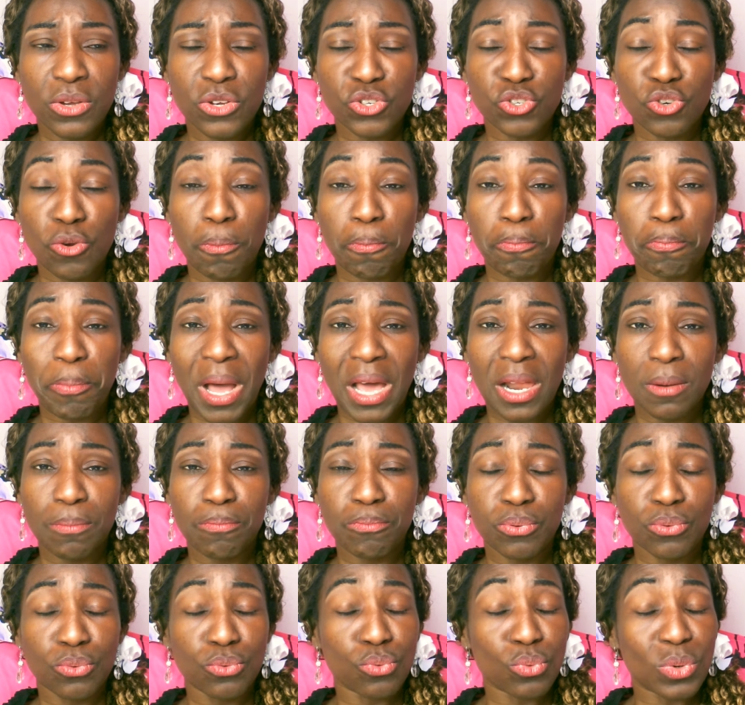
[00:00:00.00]
je parle
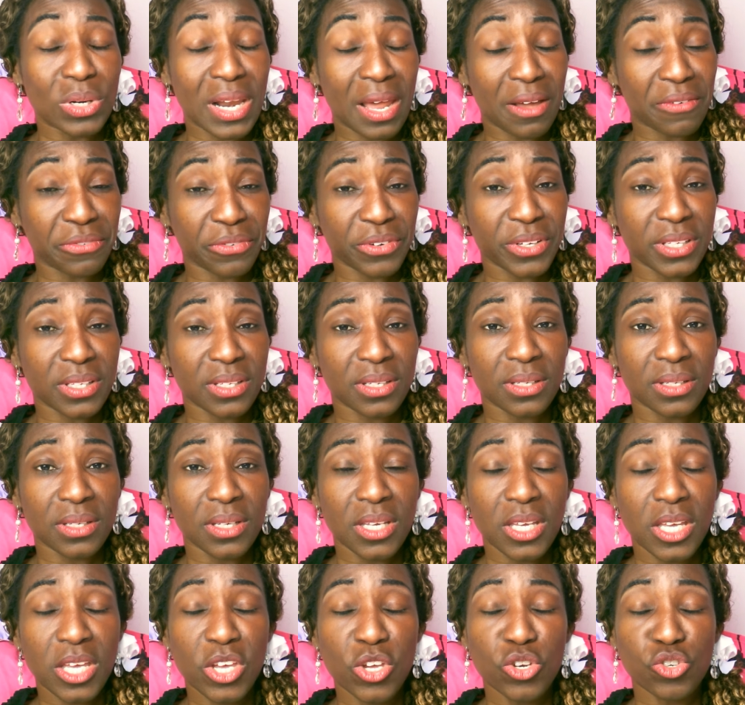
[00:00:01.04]
pour l'Afrique
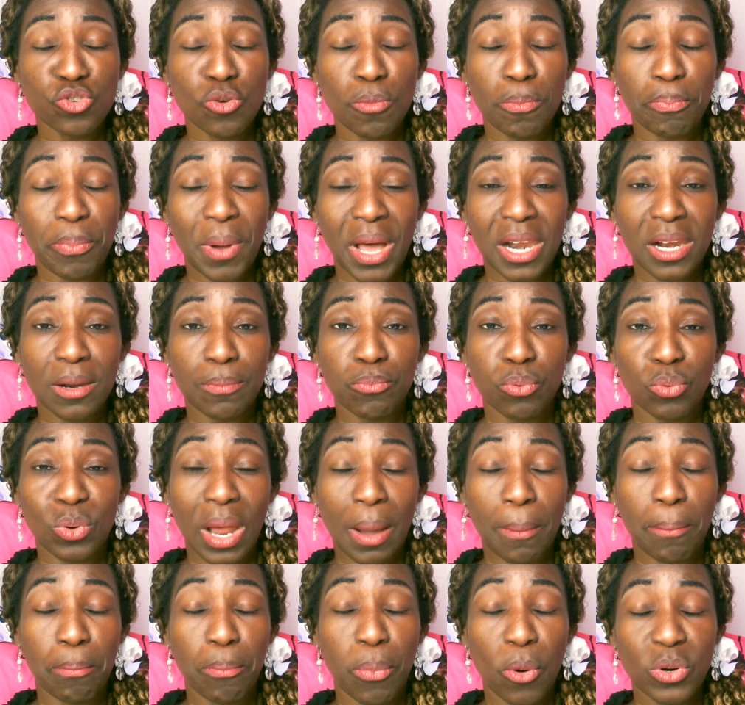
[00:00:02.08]
et je parle pour
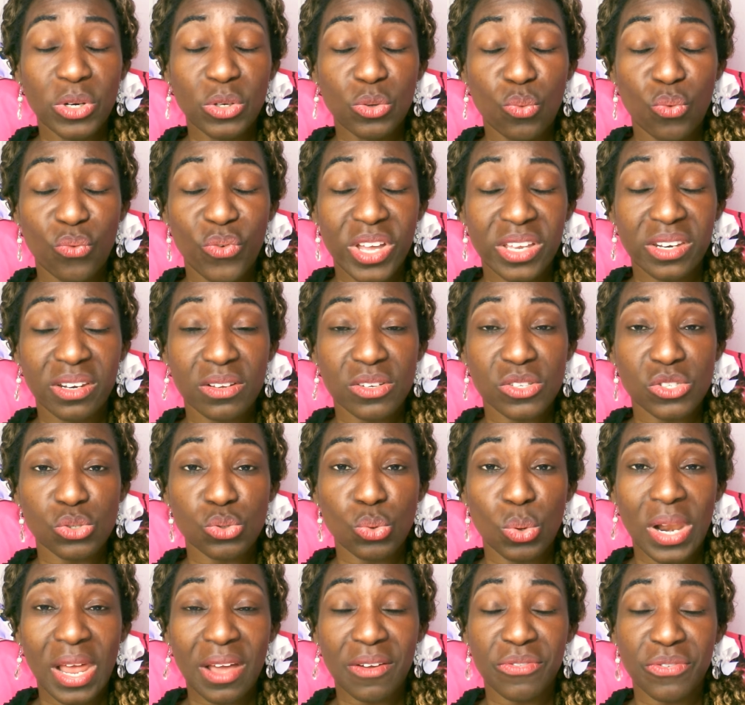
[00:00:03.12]
la bonne gouvernance
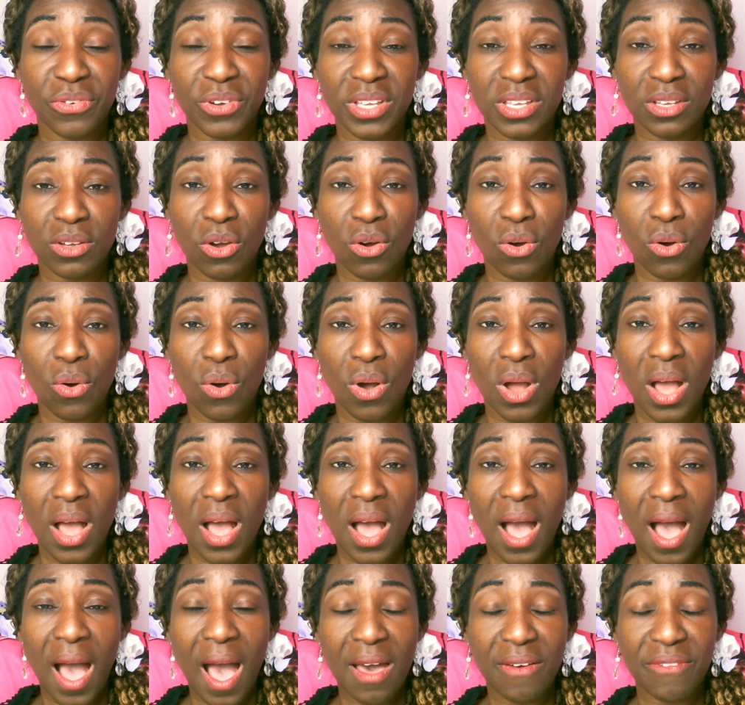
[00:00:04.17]
de l'Afrique
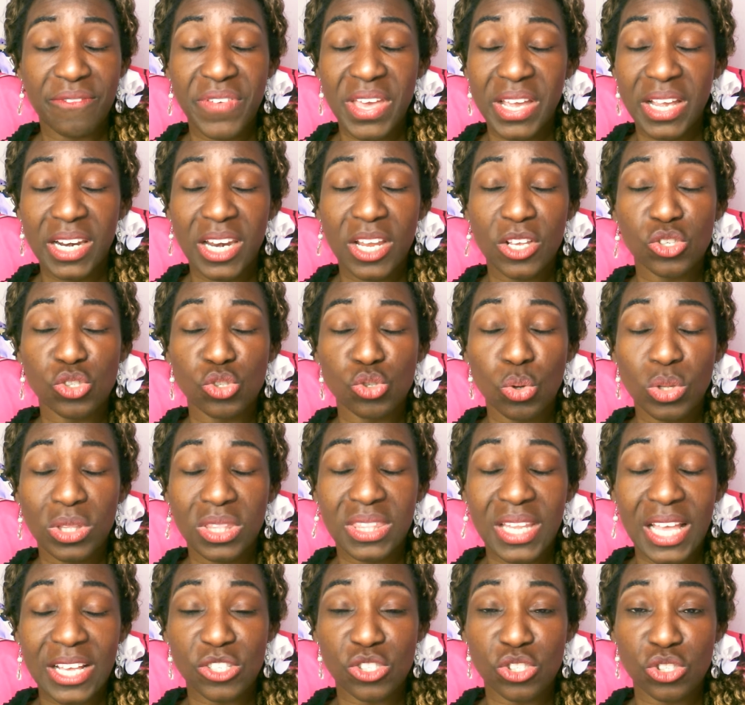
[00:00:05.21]
avec les
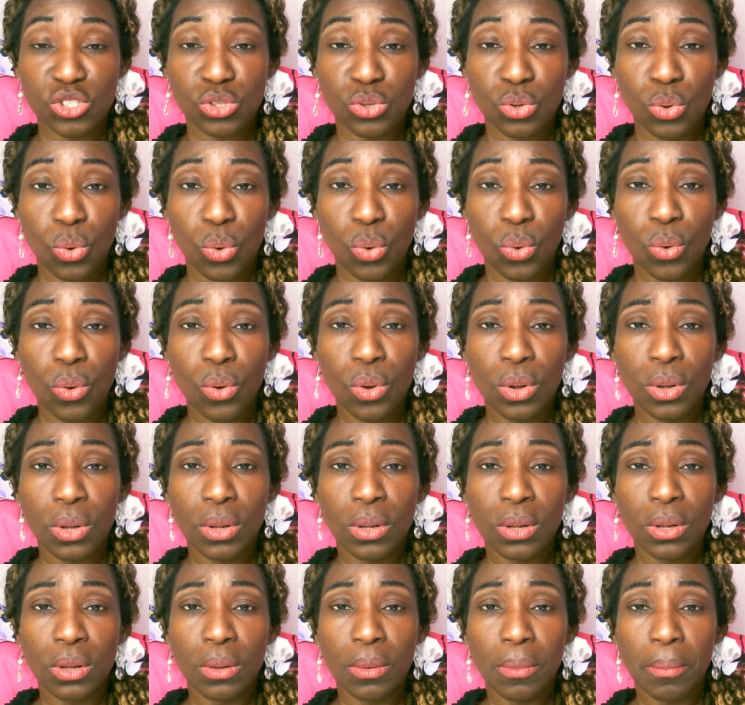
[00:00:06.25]
autres nations
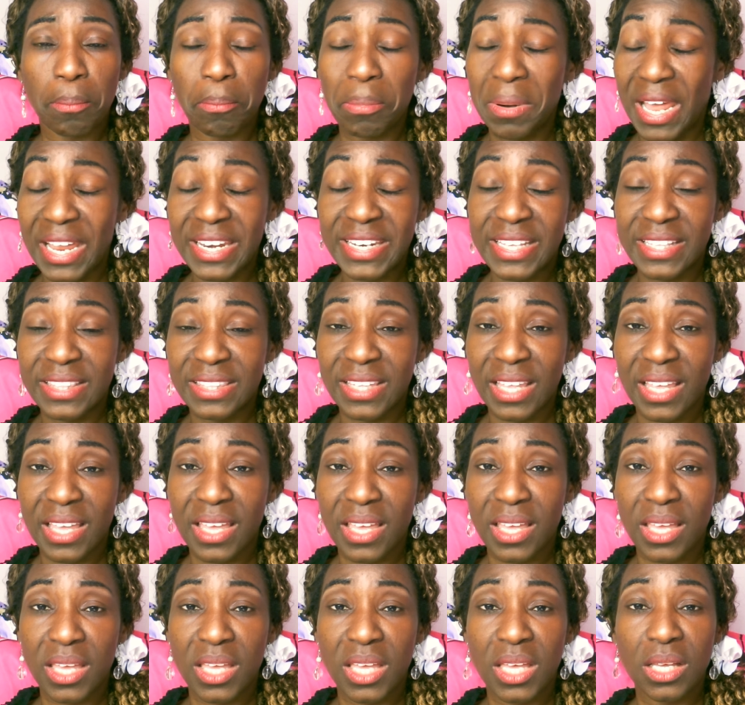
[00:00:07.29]

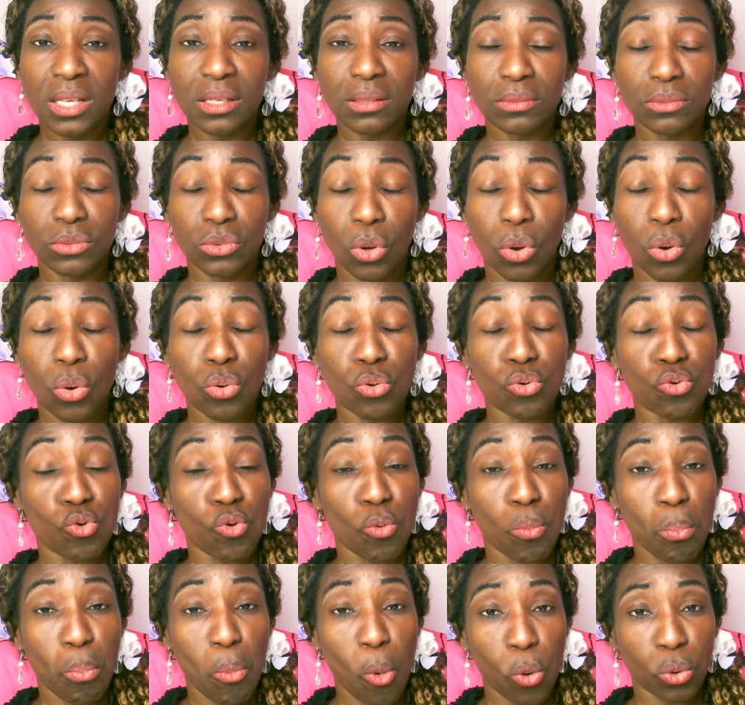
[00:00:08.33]
planétaires dans
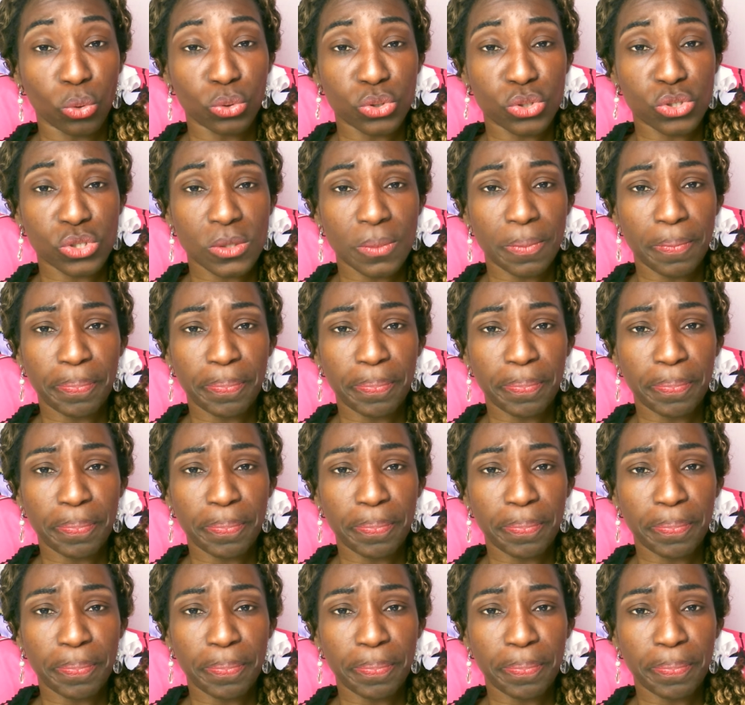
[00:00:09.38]
le monde.